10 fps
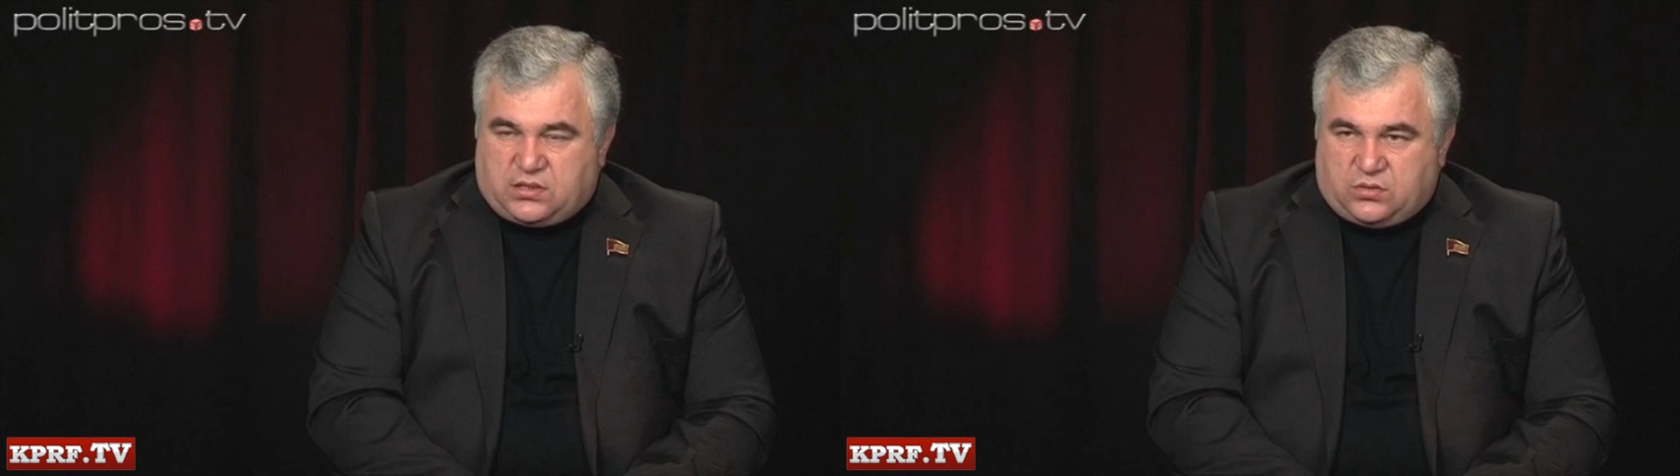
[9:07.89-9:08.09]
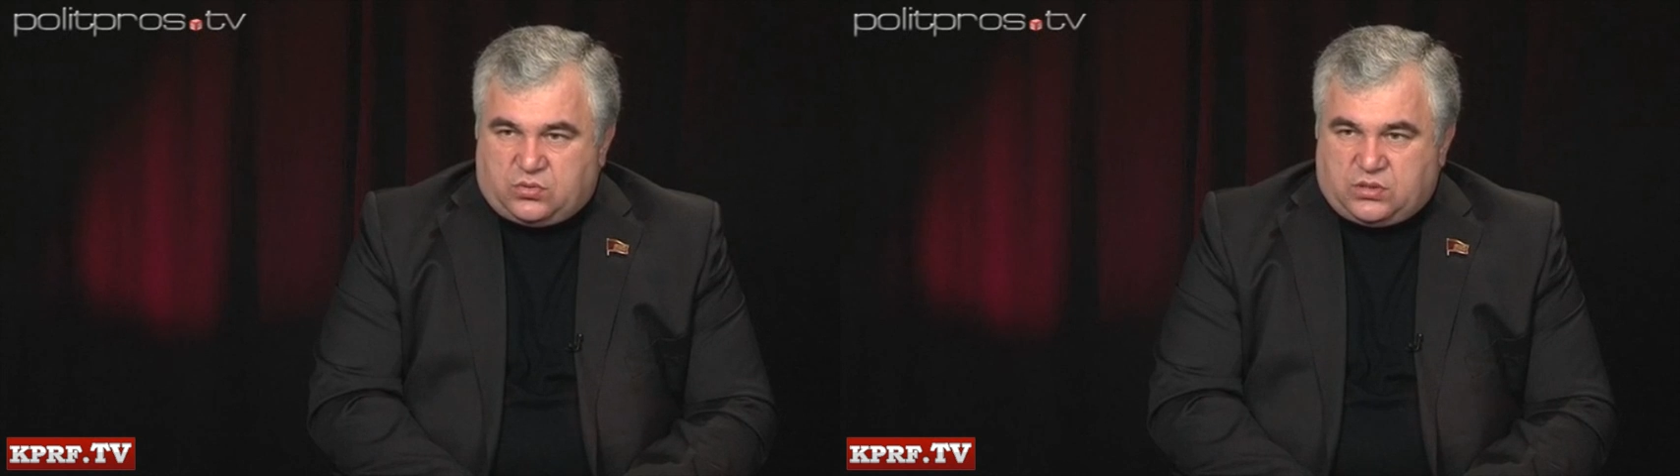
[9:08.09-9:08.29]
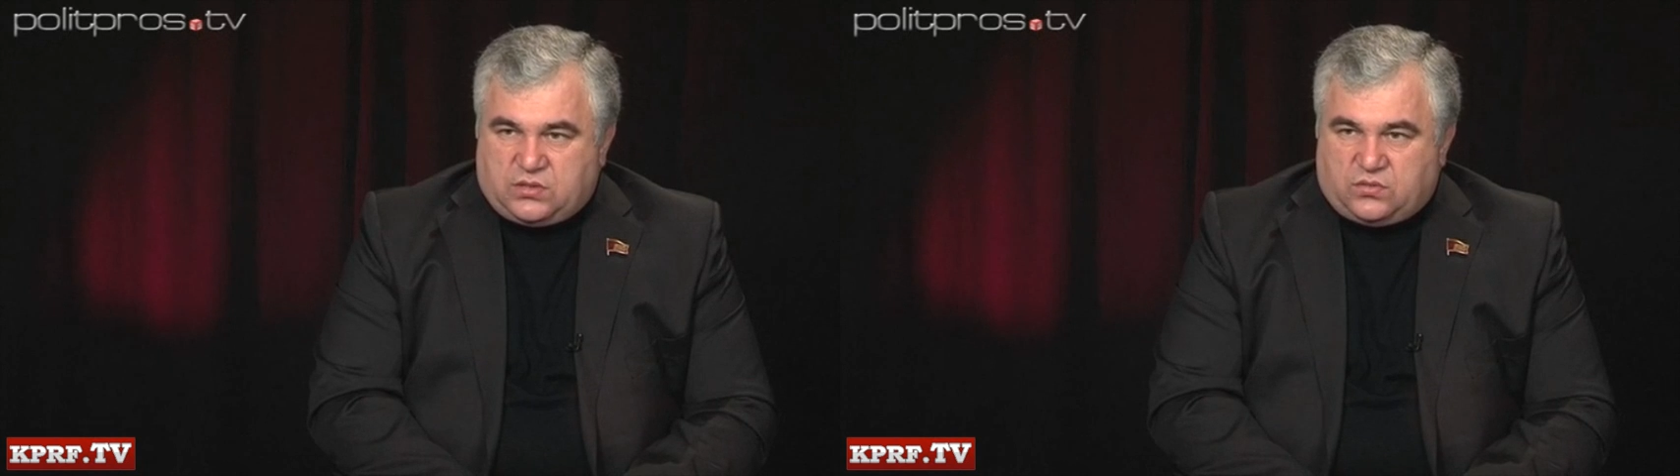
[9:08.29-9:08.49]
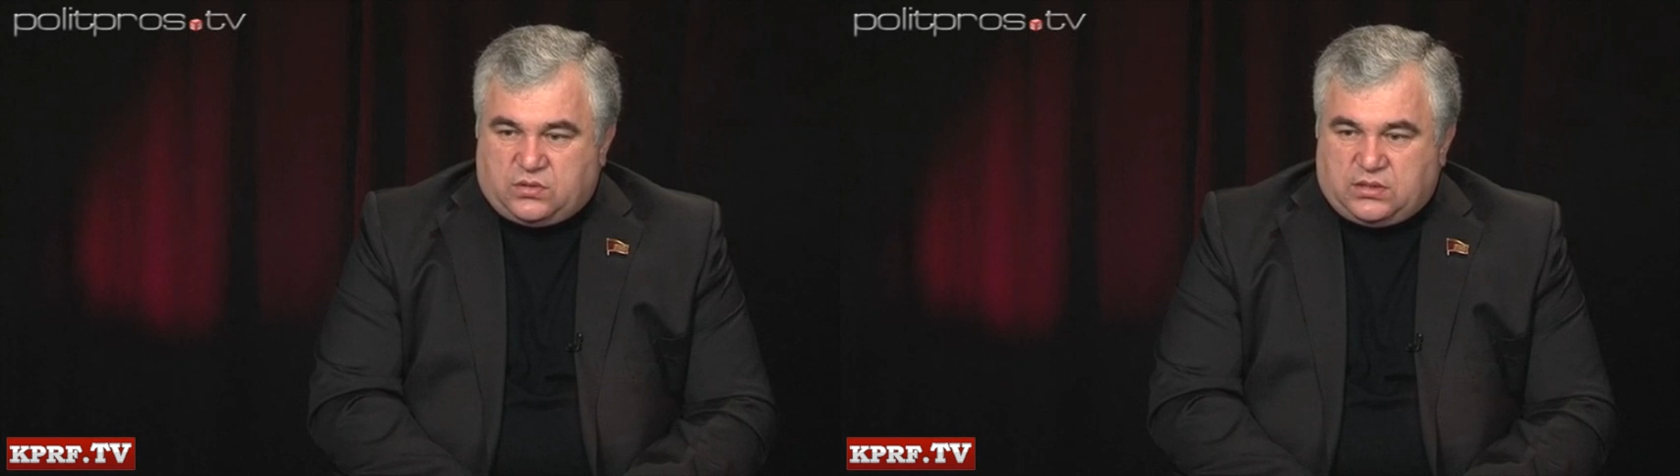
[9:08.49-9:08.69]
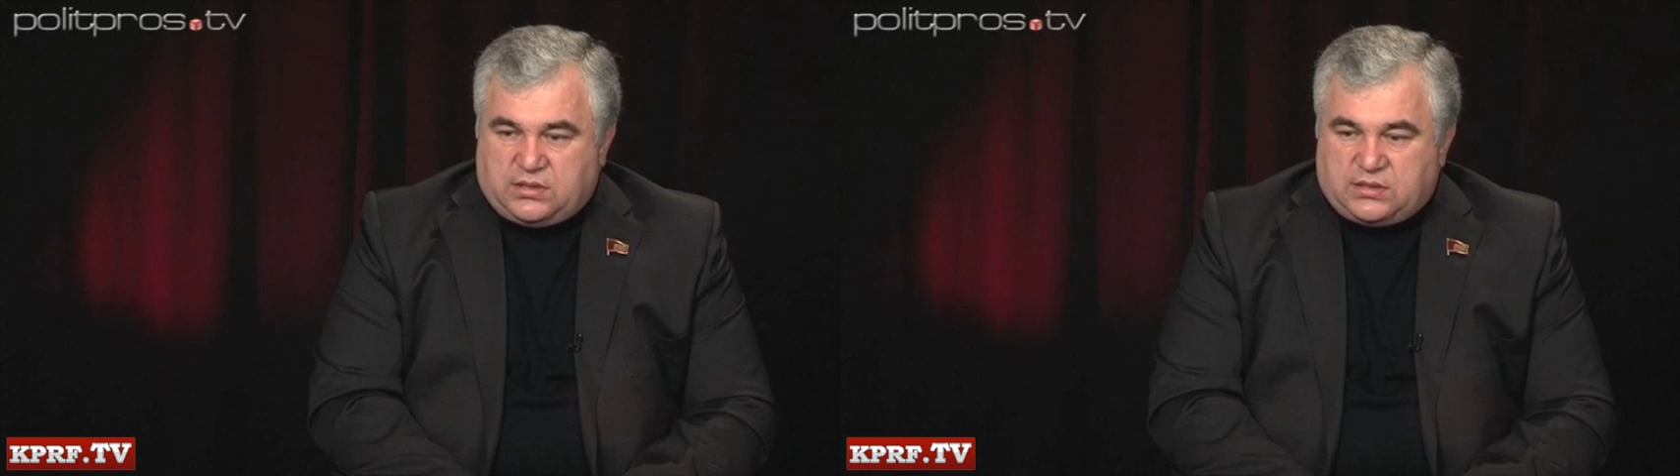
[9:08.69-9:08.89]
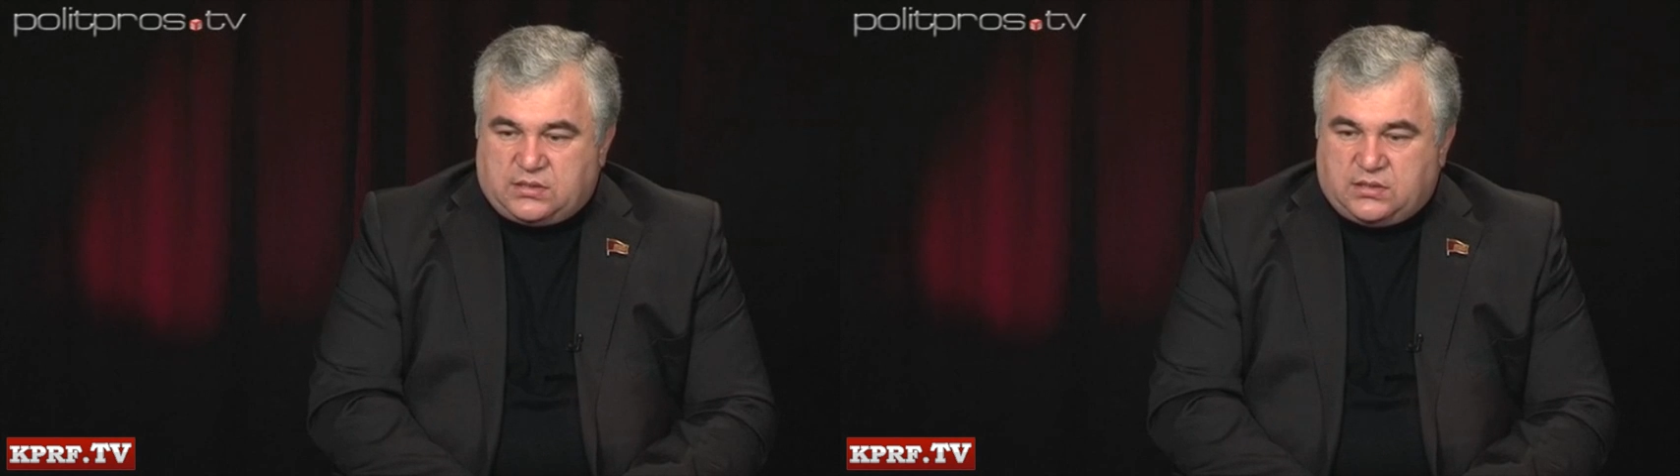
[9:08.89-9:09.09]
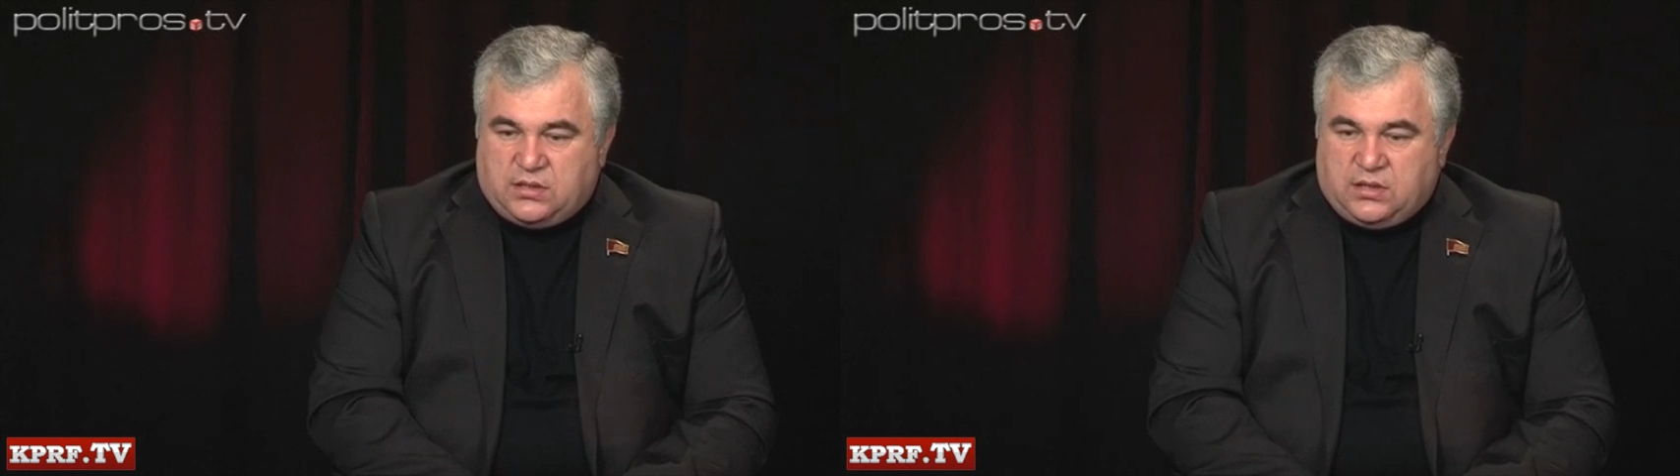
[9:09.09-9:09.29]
которая сегодня есть.